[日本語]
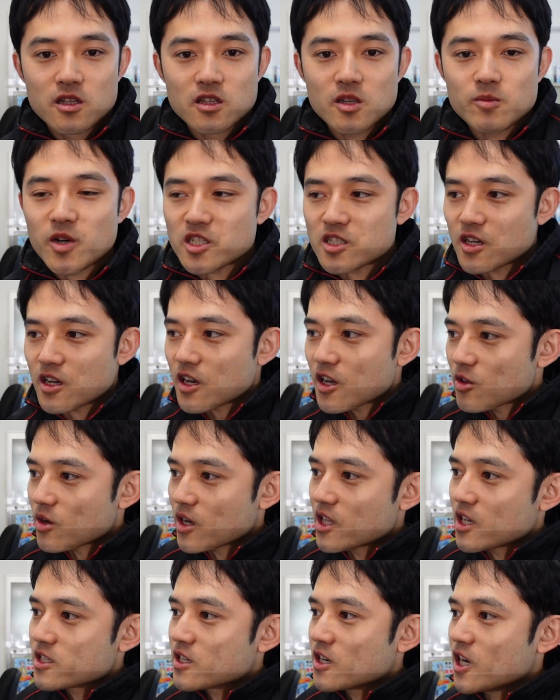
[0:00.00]
で、まあさっきの
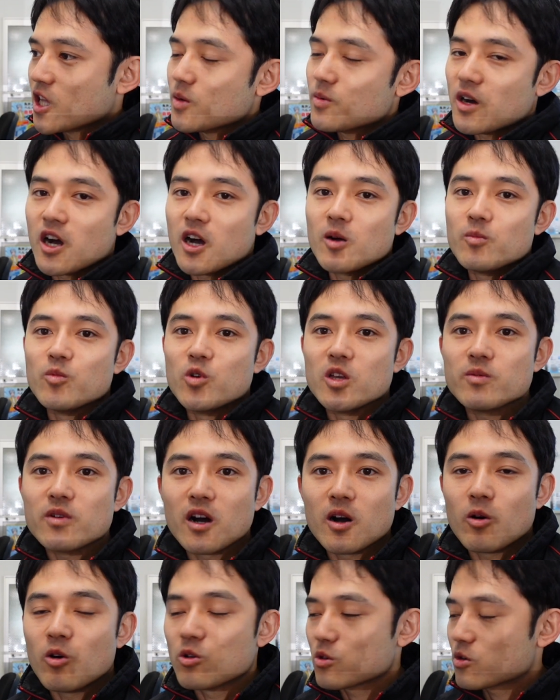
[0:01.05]
話から言えば、もう今
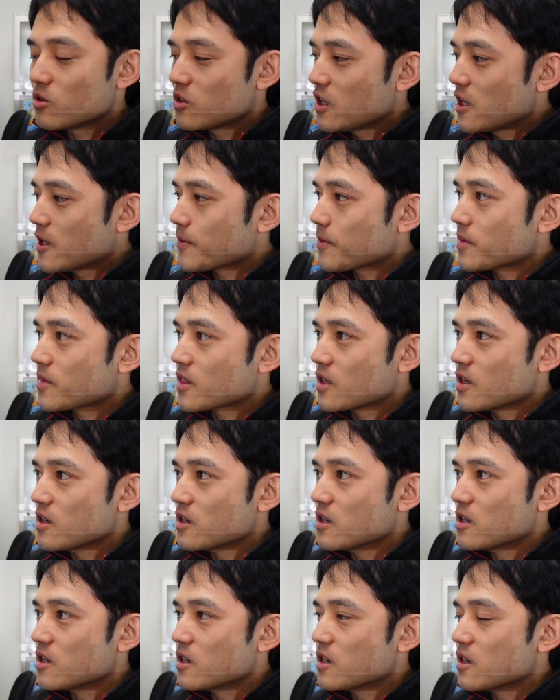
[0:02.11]
は本当に、
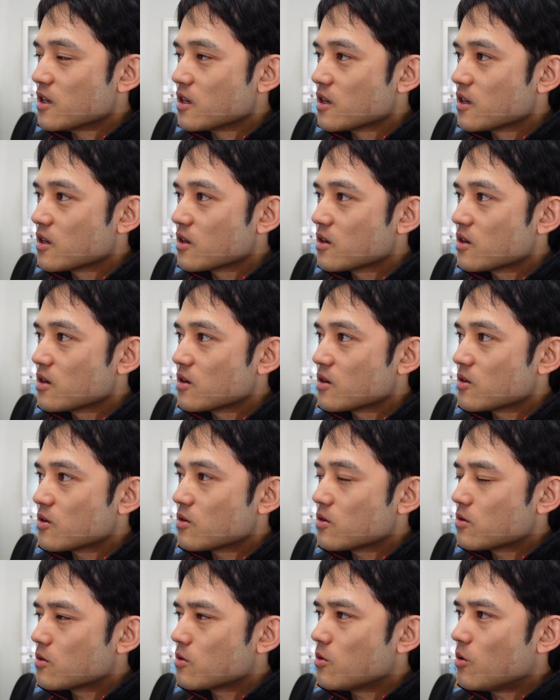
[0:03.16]

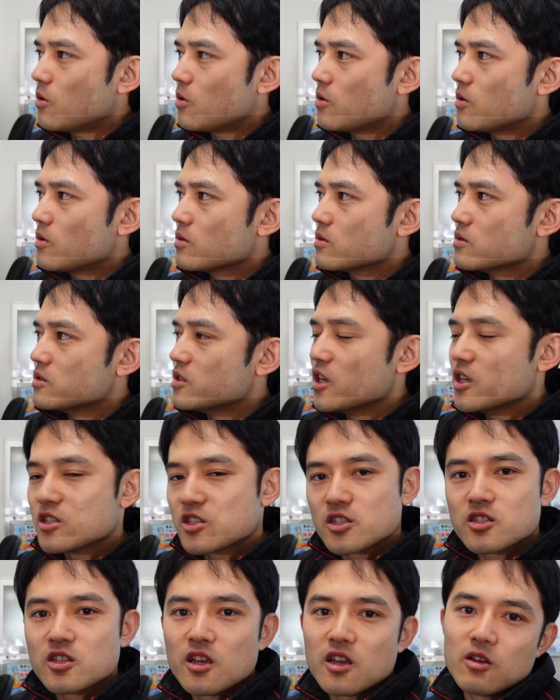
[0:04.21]
えー、こう、電
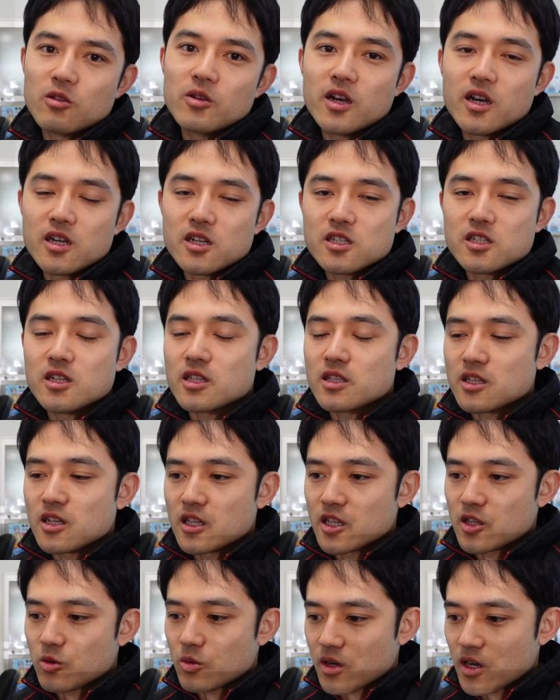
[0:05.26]
子制御の話だった
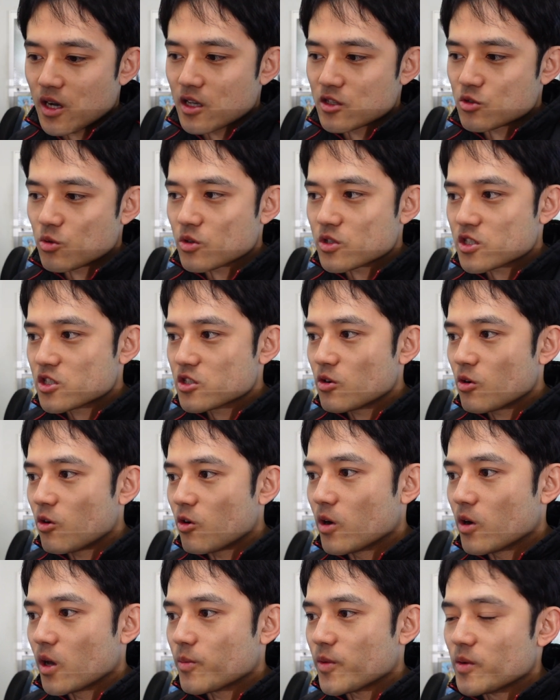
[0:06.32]
りだとか、そっちの
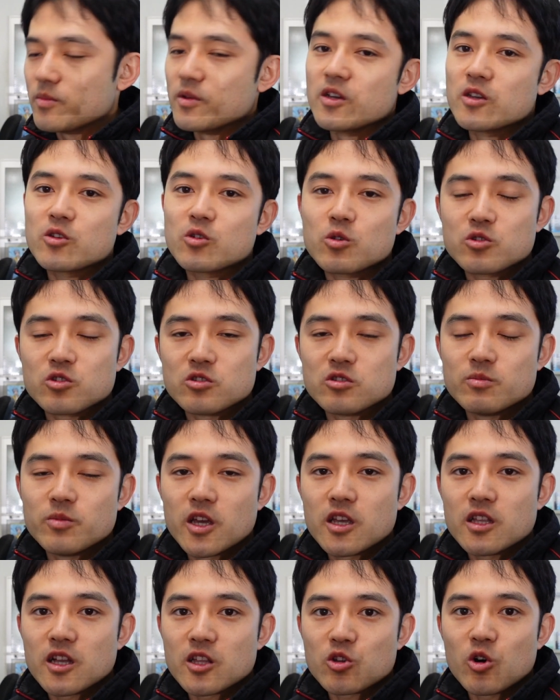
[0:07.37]
やっぱり勉強する
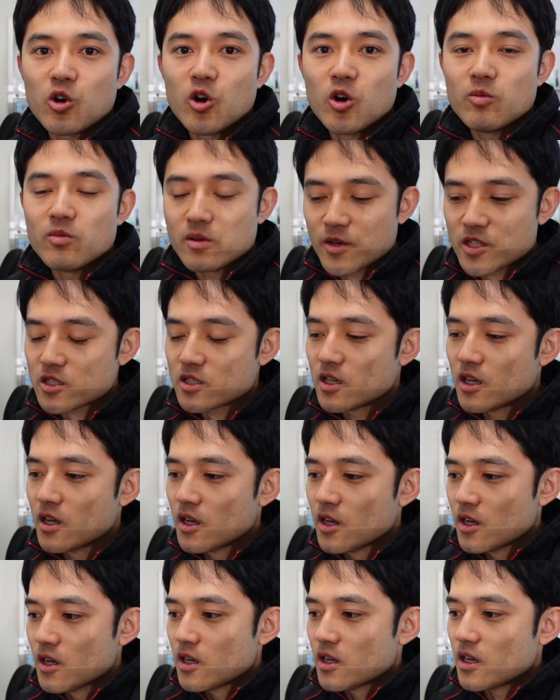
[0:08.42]
べきだと思います。
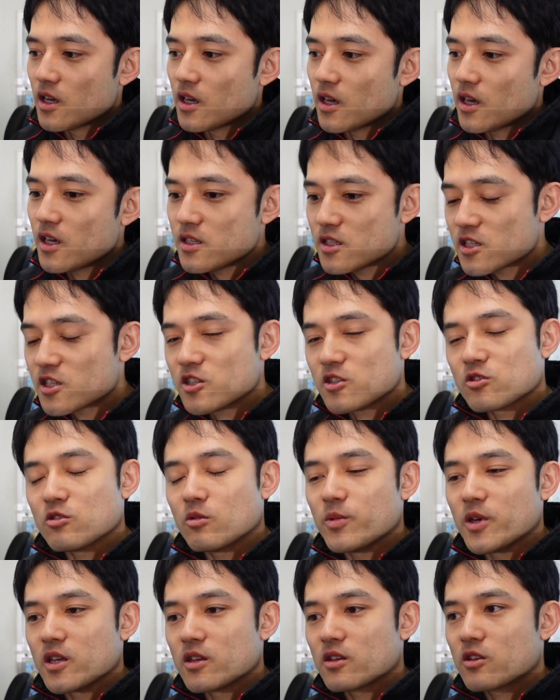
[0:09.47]
えー、エンジンの
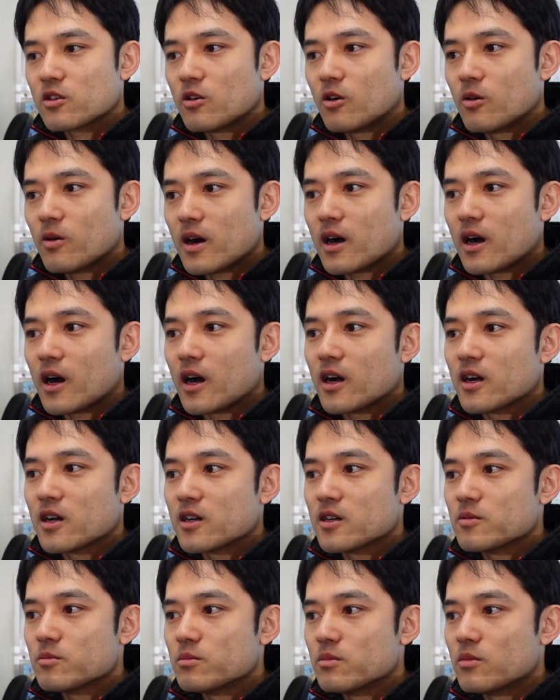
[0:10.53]
勉強
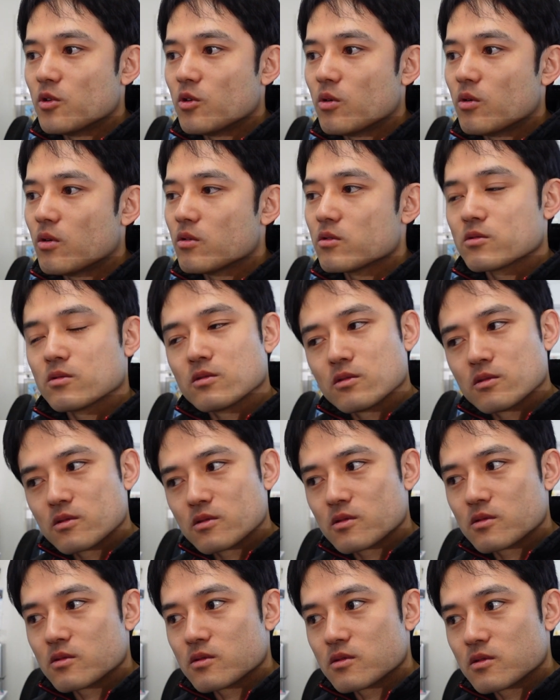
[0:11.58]
は、も
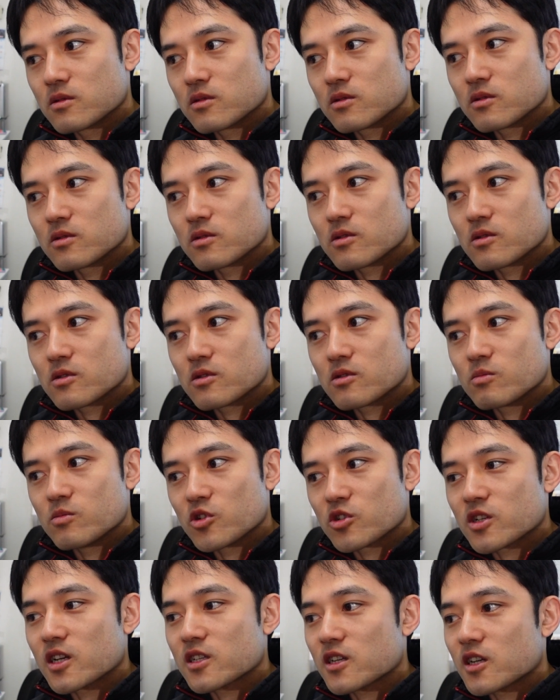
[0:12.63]
う、
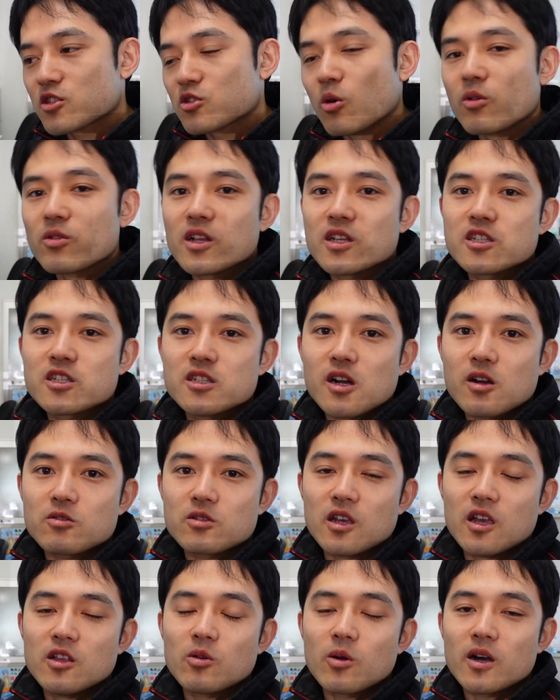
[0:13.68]
もしかしたらそんなにしなく
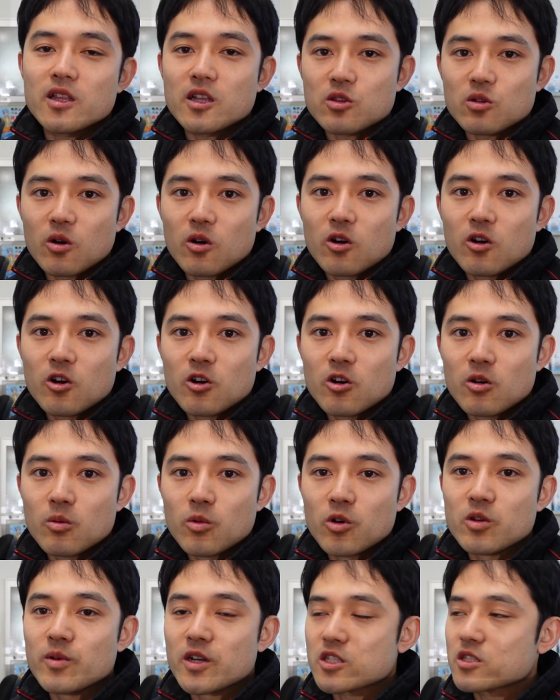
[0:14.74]
ていいのかなと
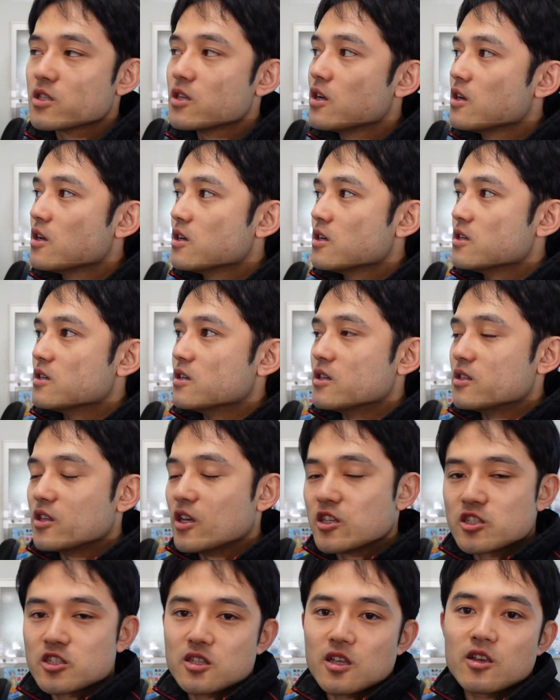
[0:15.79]
思います。えー、
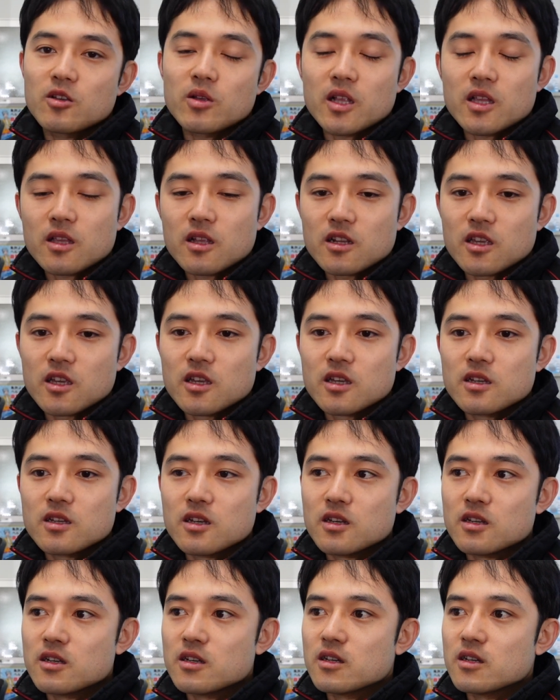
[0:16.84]
電子制御だったり、
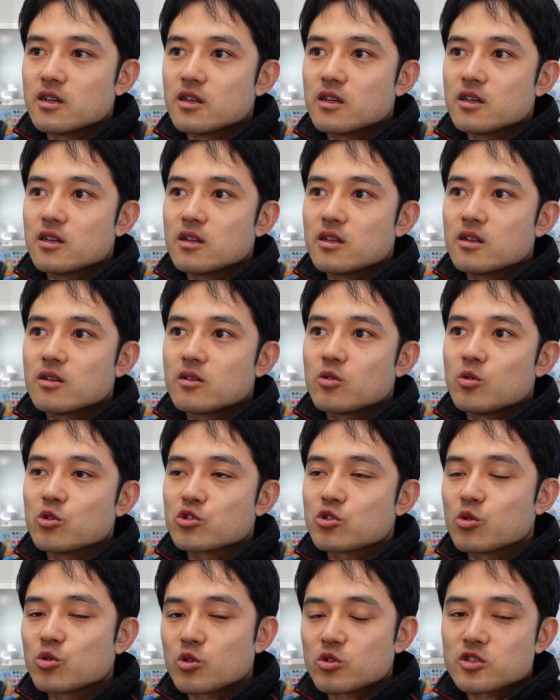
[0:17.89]
えー、こう
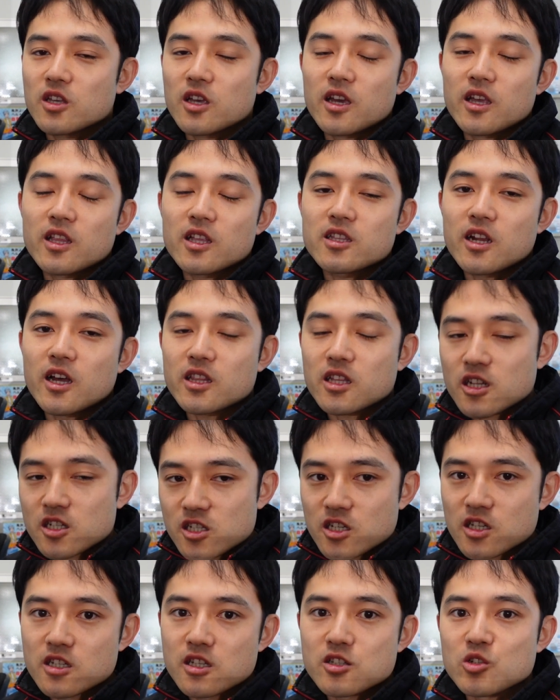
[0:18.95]
衝突経験だったり、新
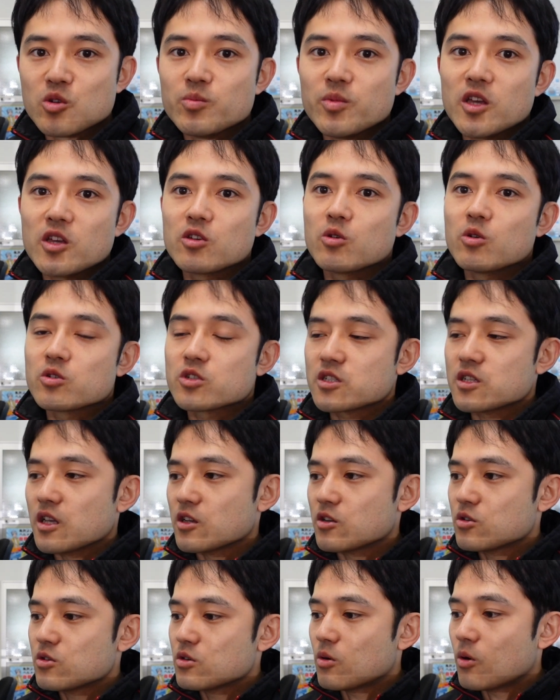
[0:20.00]
しい技術の勉強をして
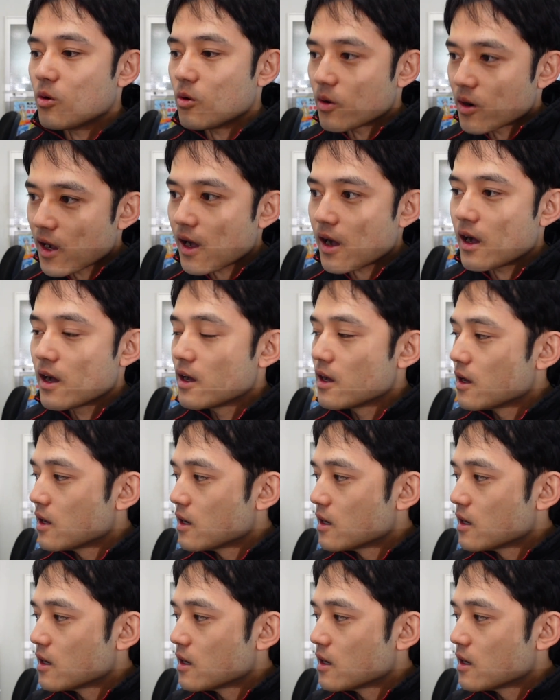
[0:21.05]
いく方が